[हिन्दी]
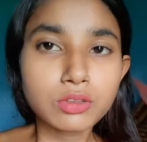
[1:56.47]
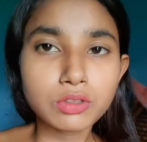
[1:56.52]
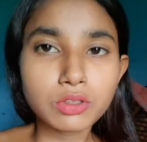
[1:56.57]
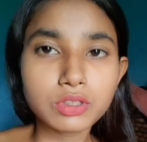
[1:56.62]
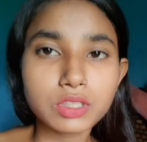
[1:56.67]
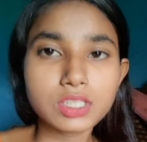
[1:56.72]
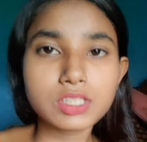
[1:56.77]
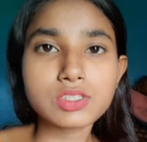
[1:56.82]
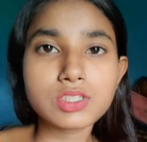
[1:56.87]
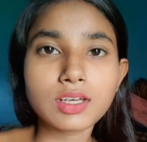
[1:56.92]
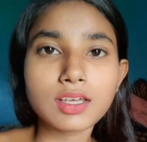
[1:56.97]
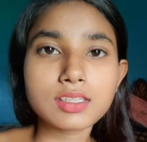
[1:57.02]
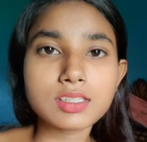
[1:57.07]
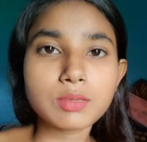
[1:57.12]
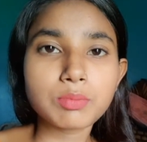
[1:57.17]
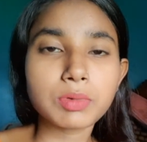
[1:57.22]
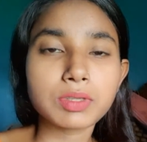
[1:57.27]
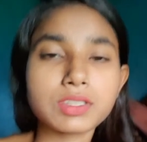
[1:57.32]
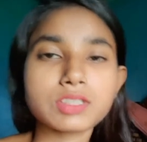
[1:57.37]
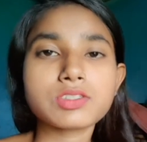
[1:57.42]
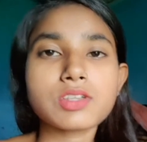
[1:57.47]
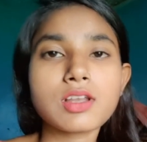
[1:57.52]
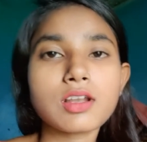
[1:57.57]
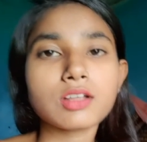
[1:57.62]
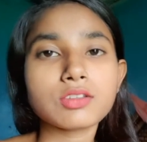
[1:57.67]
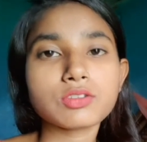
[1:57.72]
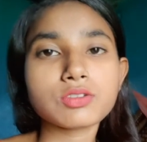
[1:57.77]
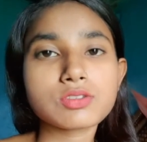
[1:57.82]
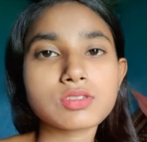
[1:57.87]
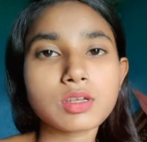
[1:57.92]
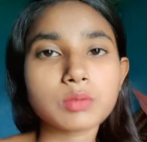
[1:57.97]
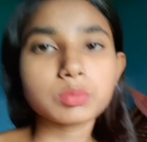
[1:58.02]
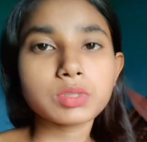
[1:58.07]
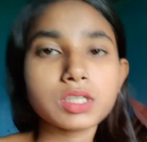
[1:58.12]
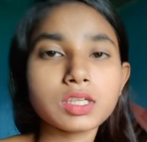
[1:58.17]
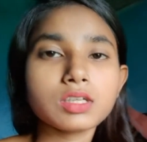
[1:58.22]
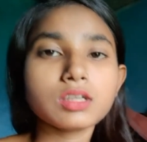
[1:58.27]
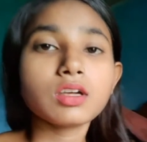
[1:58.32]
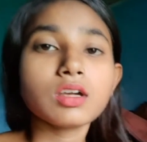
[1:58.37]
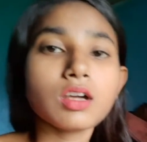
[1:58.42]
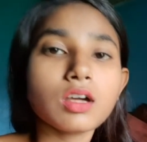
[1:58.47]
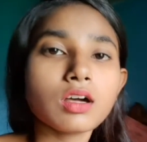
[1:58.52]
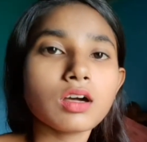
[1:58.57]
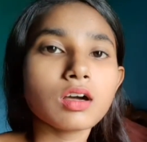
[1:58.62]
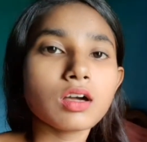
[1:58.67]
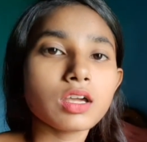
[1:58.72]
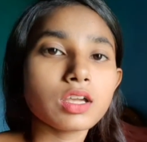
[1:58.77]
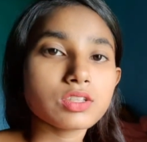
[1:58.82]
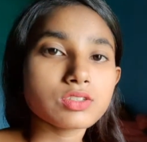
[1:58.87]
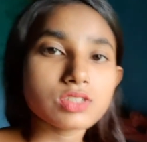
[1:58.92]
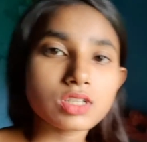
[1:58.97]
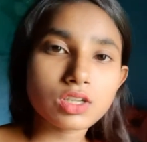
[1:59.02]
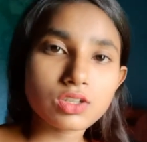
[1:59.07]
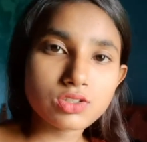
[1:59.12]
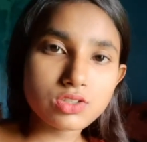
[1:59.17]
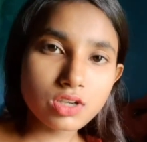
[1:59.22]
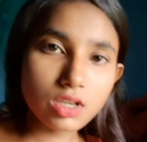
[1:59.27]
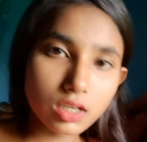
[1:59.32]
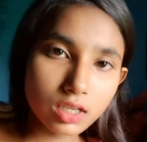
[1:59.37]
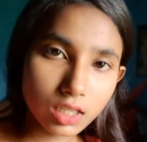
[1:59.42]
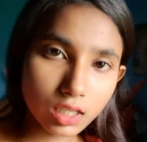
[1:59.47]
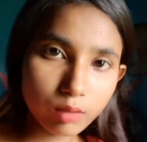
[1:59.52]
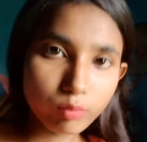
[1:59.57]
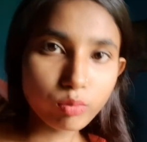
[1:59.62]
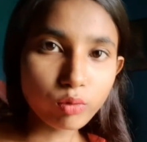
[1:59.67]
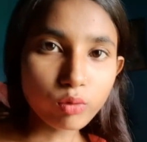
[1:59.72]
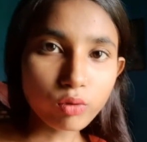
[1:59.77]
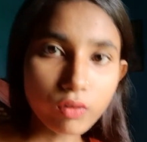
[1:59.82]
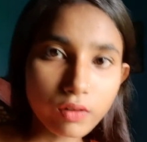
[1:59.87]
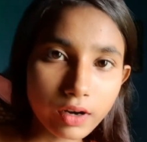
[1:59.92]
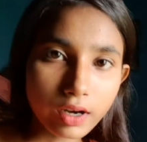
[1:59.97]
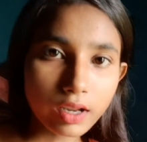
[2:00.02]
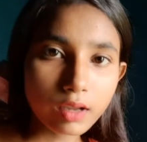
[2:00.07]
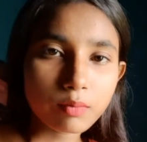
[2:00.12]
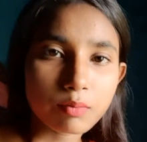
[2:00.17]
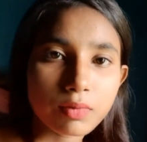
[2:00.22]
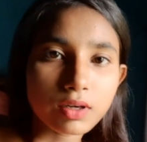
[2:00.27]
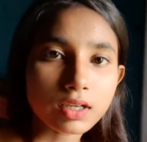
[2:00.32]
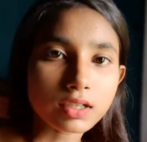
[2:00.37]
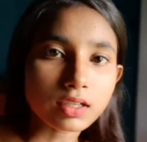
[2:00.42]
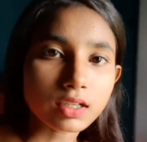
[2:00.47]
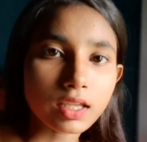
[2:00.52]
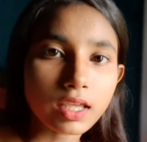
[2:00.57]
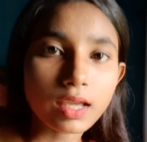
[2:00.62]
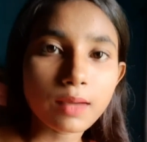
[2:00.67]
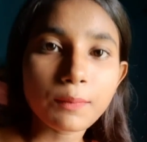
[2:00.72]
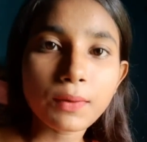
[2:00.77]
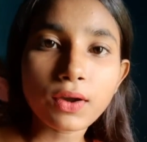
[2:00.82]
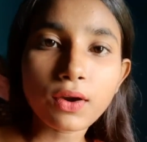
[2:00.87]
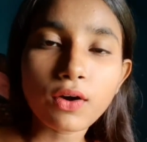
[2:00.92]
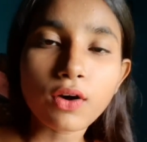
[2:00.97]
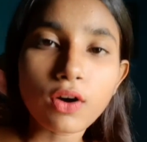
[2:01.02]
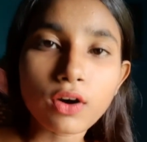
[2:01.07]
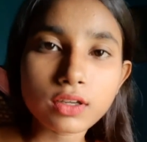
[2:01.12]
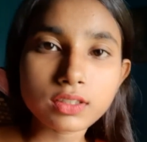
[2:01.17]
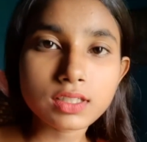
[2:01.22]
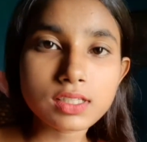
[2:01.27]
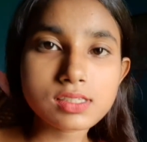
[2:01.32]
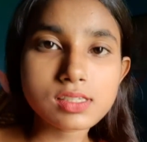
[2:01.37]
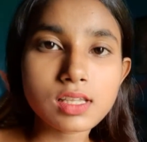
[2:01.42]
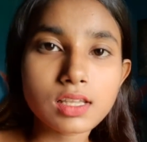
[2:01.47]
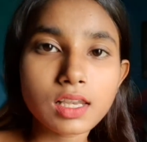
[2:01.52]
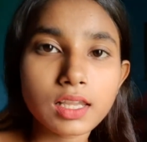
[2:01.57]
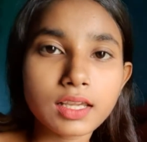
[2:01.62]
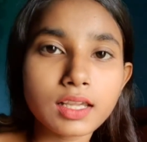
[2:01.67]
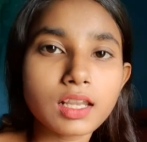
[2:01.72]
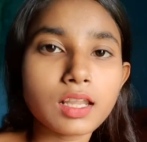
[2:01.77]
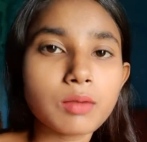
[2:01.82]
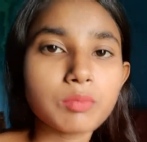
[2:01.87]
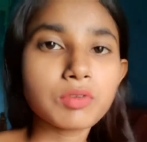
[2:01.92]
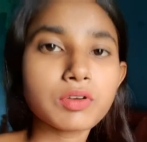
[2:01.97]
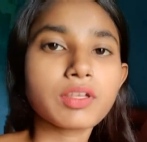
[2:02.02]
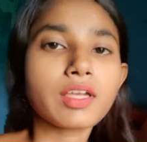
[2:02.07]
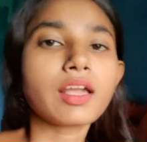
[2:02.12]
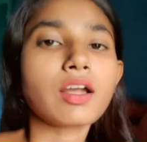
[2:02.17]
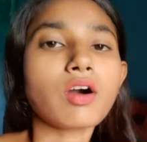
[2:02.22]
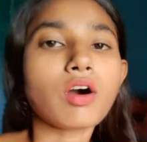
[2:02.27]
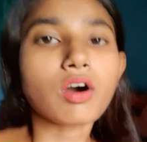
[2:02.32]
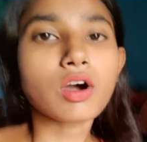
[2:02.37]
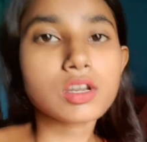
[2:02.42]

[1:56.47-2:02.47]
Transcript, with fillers: दो तीन जगह से पता चला तो सभी इंजेक्शन ही बोल रहे हैं बट एक बार और तसली के लिए हम लोग एक